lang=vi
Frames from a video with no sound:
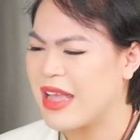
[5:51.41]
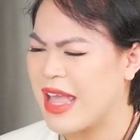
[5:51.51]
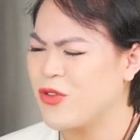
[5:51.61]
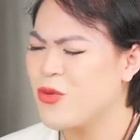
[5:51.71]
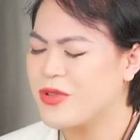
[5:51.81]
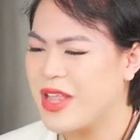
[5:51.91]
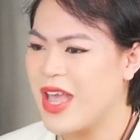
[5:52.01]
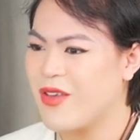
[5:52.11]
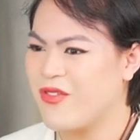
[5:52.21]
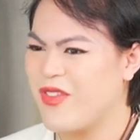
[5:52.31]
cái chủ
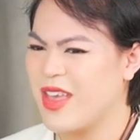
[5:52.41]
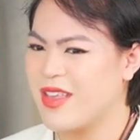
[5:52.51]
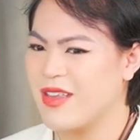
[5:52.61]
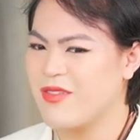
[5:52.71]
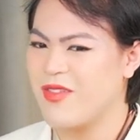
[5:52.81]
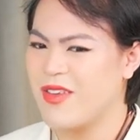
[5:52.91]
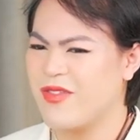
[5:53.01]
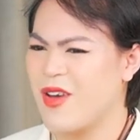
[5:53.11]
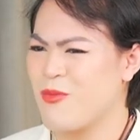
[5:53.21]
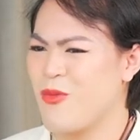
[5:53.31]
đề về về
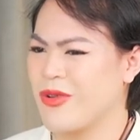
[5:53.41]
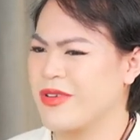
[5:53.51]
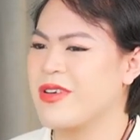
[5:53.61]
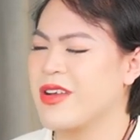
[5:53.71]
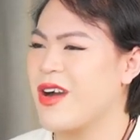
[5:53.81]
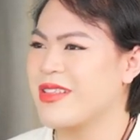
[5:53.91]
việc một người